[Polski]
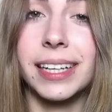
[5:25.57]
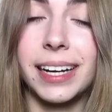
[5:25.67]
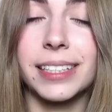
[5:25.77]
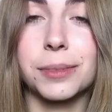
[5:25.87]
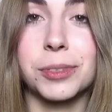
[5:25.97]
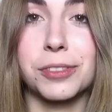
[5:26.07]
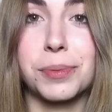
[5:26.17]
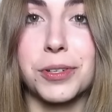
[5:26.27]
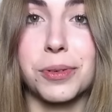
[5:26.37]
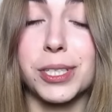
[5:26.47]
ale to może w
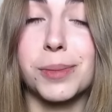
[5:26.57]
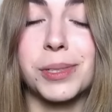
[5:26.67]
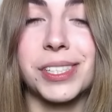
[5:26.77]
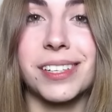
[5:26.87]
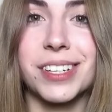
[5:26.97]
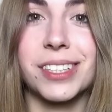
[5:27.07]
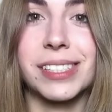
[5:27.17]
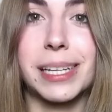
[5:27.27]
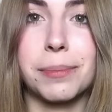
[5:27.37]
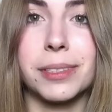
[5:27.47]
przyszłości być ciężej
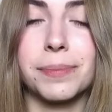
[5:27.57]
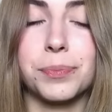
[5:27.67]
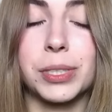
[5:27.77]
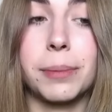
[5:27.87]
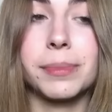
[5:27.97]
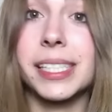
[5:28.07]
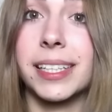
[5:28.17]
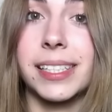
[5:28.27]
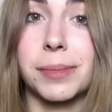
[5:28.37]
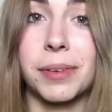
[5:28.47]
dostępny, musiałabym z
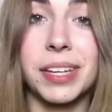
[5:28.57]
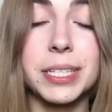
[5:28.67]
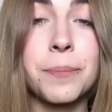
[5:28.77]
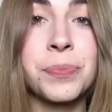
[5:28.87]
neta zamawiać.